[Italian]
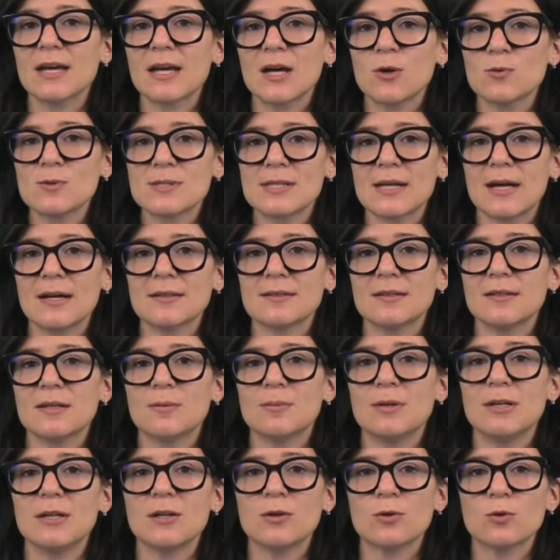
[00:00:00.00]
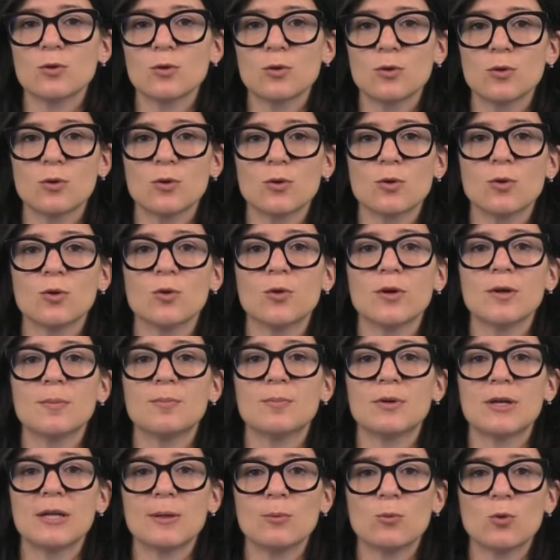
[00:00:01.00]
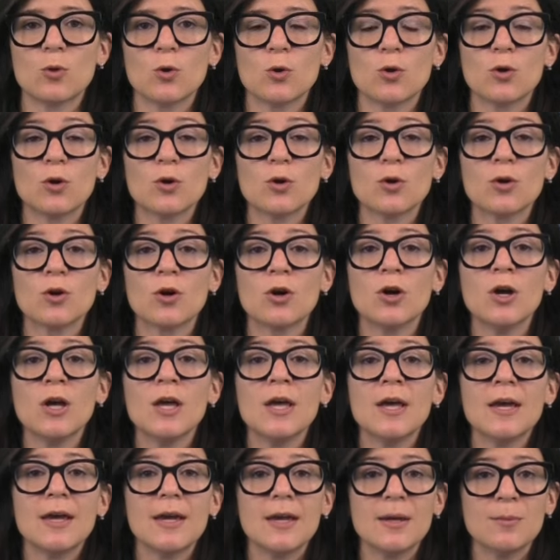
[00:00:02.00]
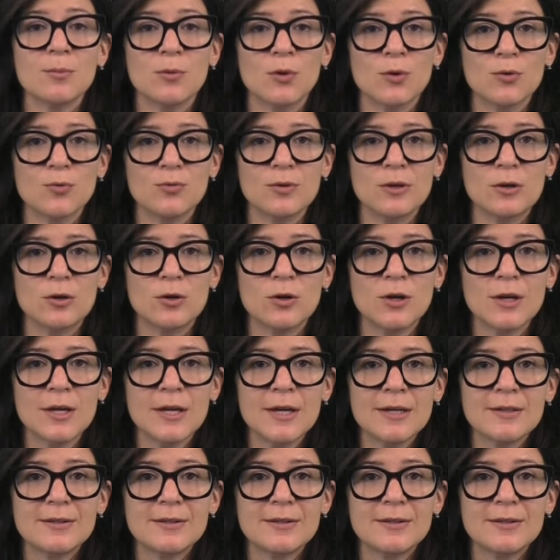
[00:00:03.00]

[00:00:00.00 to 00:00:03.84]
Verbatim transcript: causate da meningococco e pneumococco e emofilo,